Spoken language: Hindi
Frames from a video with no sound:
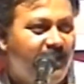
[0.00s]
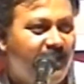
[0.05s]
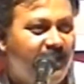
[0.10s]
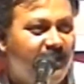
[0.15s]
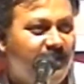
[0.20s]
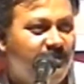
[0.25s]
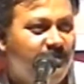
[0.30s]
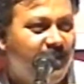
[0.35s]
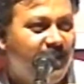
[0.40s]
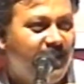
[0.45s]

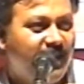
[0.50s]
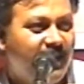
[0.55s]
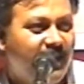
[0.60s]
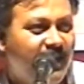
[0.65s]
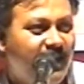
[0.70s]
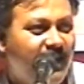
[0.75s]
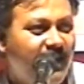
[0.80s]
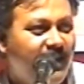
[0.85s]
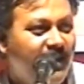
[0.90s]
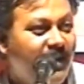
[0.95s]
खत्म कर
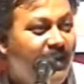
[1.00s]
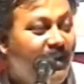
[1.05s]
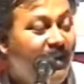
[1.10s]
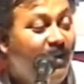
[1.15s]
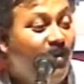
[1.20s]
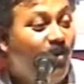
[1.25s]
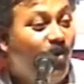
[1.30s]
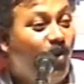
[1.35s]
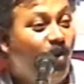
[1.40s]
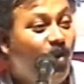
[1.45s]
देगा
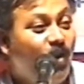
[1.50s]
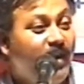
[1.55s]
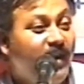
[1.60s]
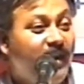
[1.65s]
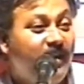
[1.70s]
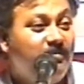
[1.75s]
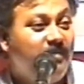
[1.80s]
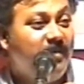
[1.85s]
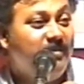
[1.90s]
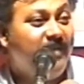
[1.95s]
और
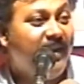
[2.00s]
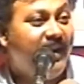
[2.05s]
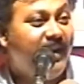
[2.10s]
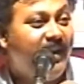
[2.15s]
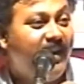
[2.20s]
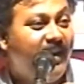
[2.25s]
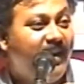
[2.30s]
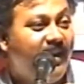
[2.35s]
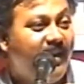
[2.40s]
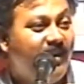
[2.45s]
एक
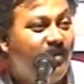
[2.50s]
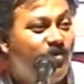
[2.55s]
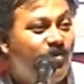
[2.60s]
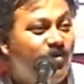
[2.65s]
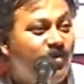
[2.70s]
बीमारी है आंखों